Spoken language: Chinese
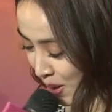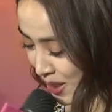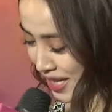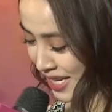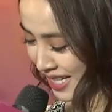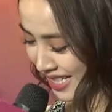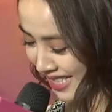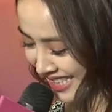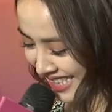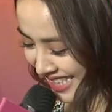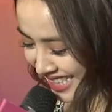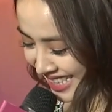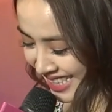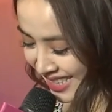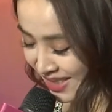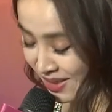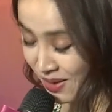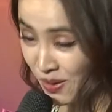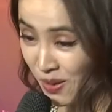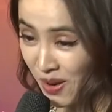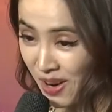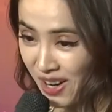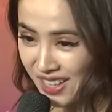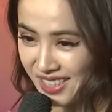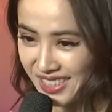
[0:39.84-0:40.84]
的话，我也
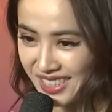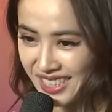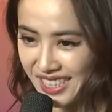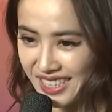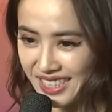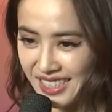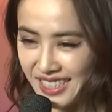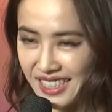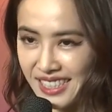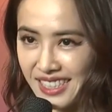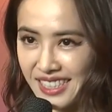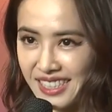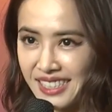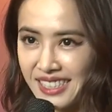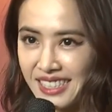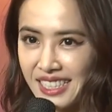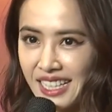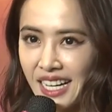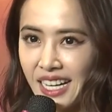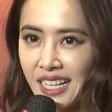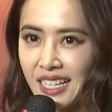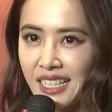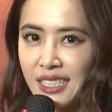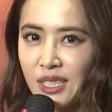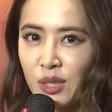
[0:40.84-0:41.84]
希望真的
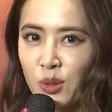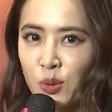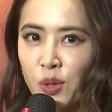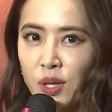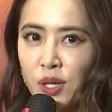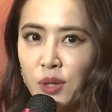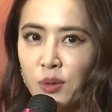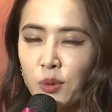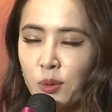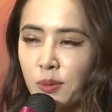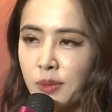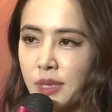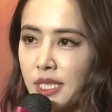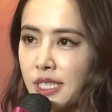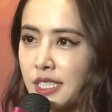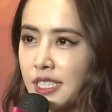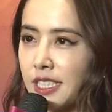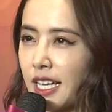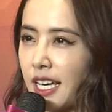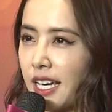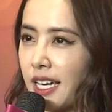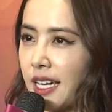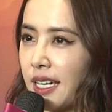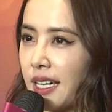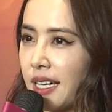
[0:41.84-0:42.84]
那因为我们现
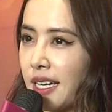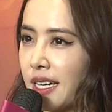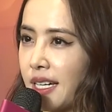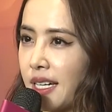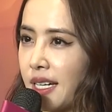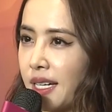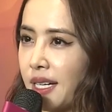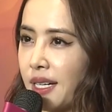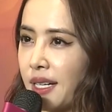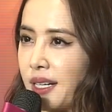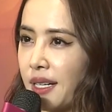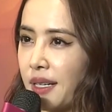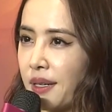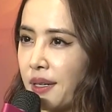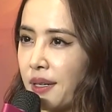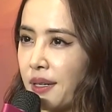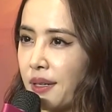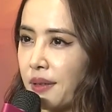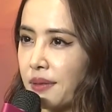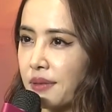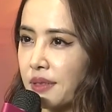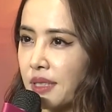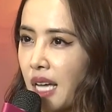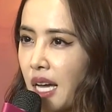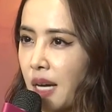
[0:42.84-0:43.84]
在
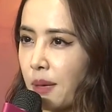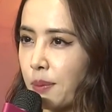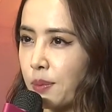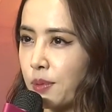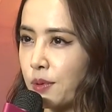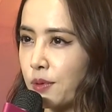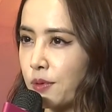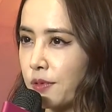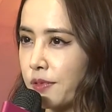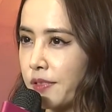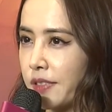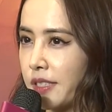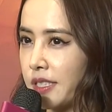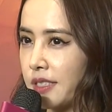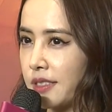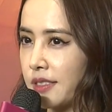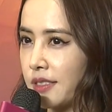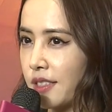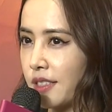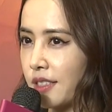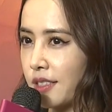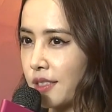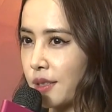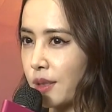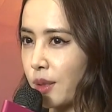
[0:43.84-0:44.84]
大部
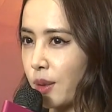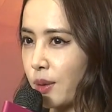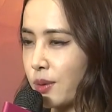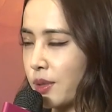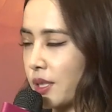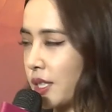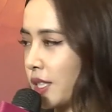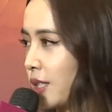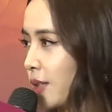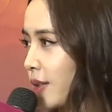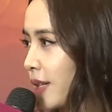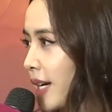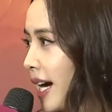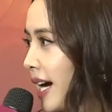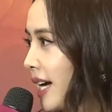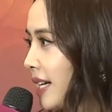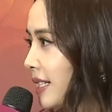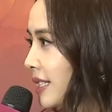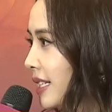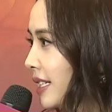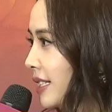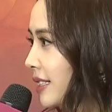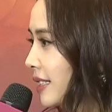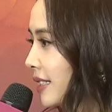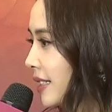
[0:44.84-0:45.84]
分的东西都
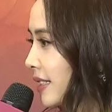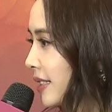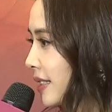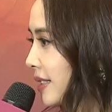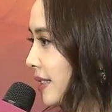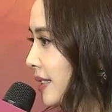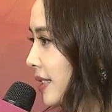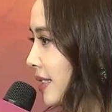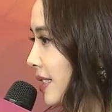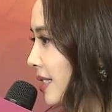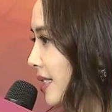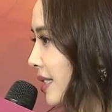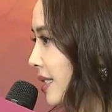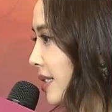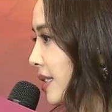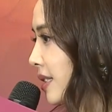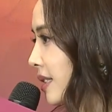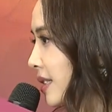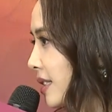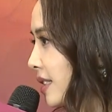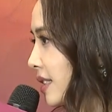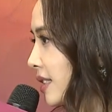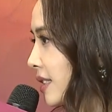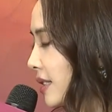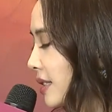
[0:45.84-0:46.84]
卡在那个歌词，
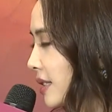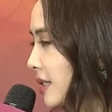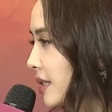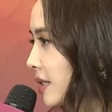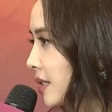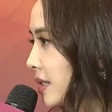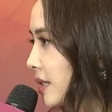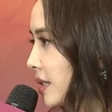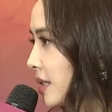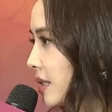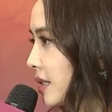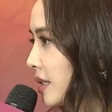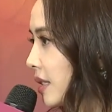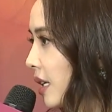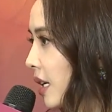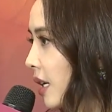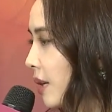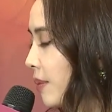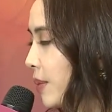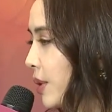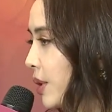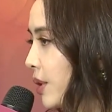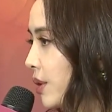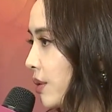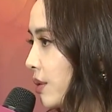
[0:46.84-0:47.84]

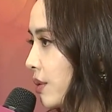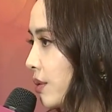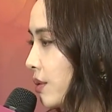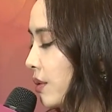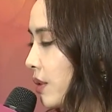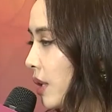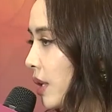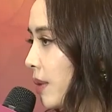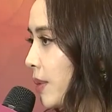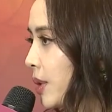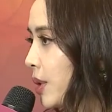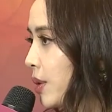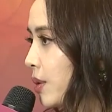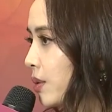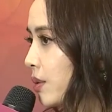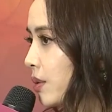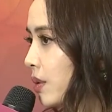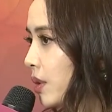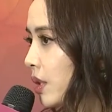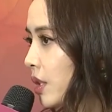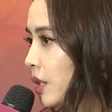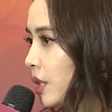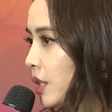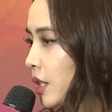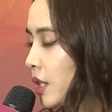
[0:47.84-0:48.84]
还没有还没有，
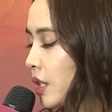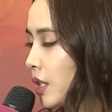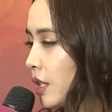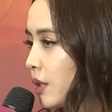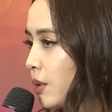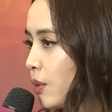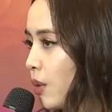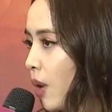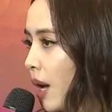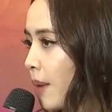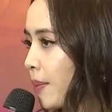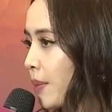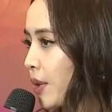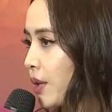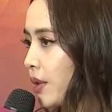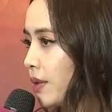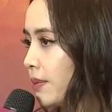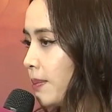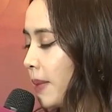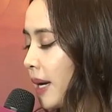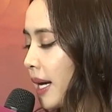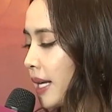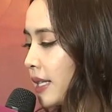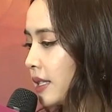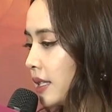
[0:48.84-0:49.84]
我还没有
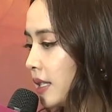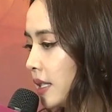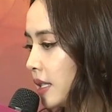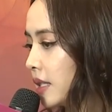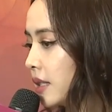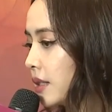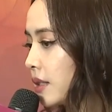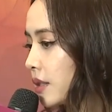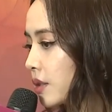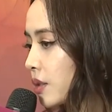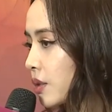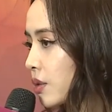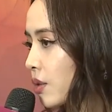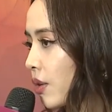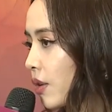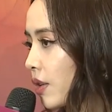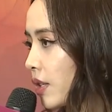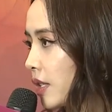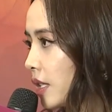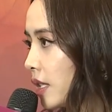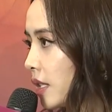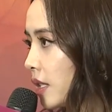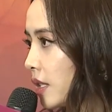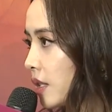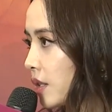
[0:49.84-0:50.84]
很满意，所
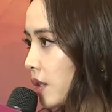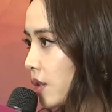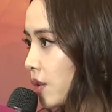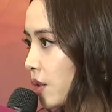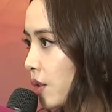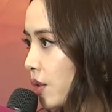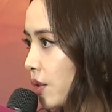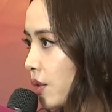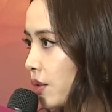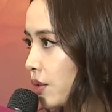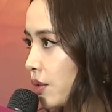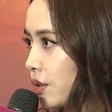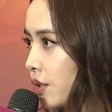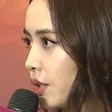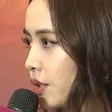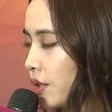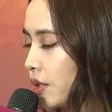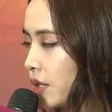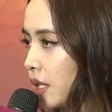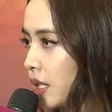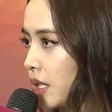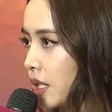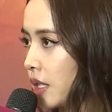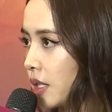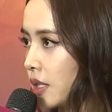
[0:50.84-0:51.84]
以。就
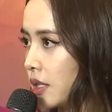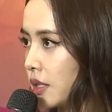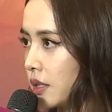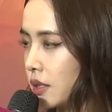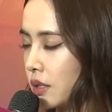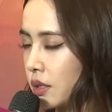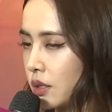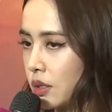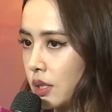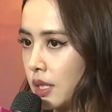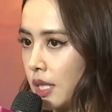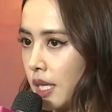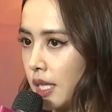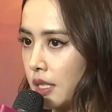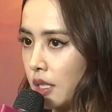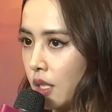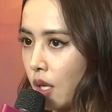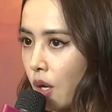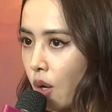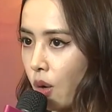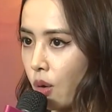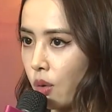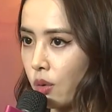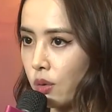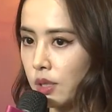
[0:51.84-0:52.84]
有点延
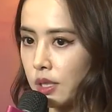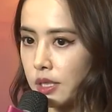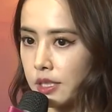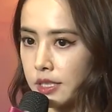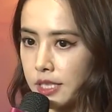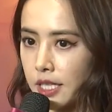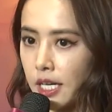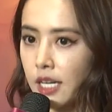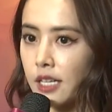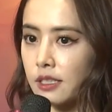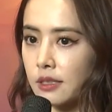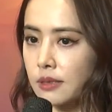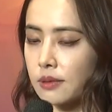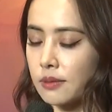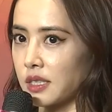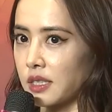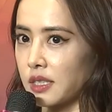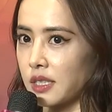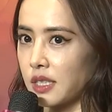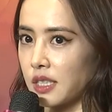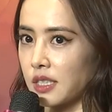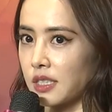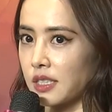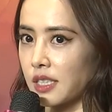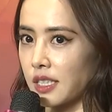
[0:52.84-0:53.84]
后了，这样，
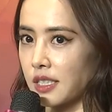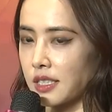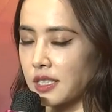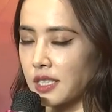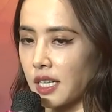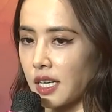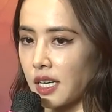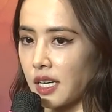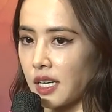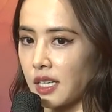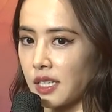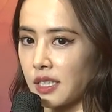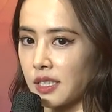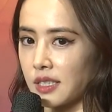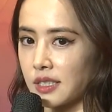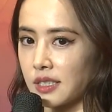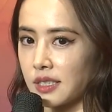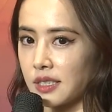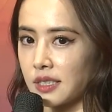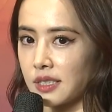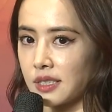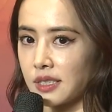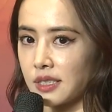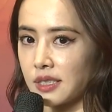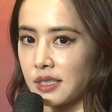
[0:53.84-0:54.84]
请大家
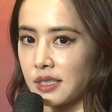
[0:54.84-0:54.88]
